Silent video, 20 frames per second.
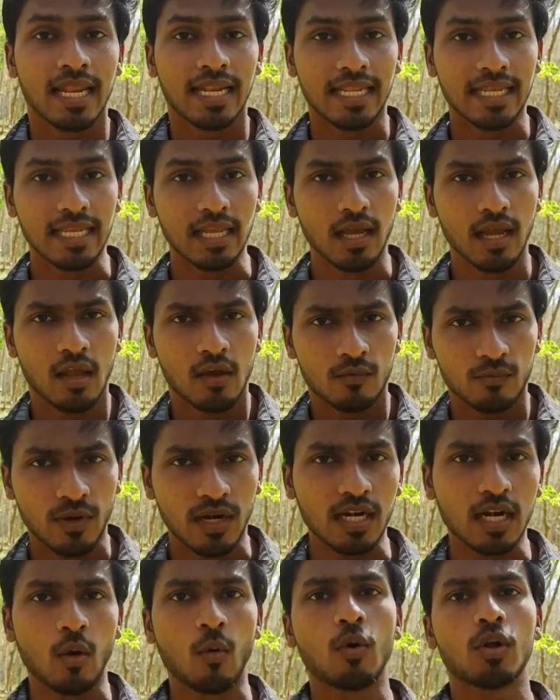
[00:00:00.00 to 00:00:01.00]
நீங்கள்
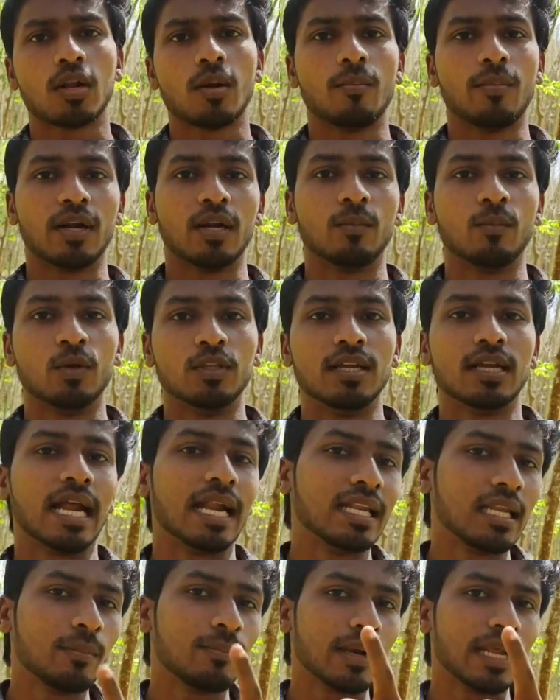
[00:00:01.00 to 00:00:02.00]
ஃப்ரெண்டில் ஓவர் கம் பண்ணும்போது
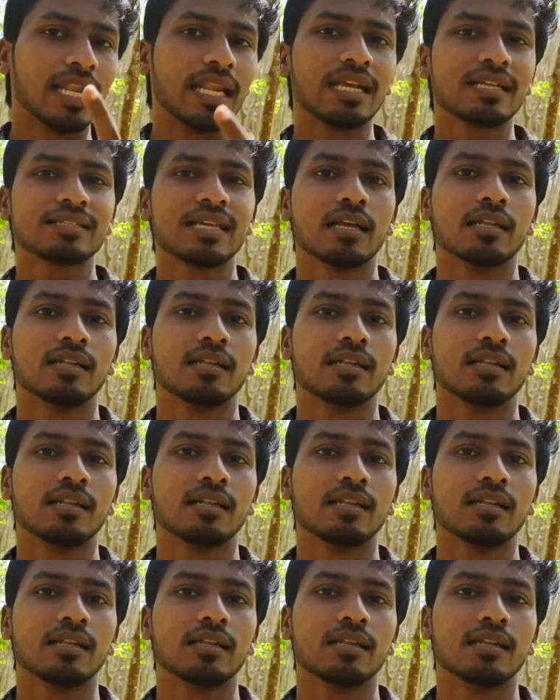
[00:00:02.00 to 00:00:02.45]
கண்டிப்பாக எல்லா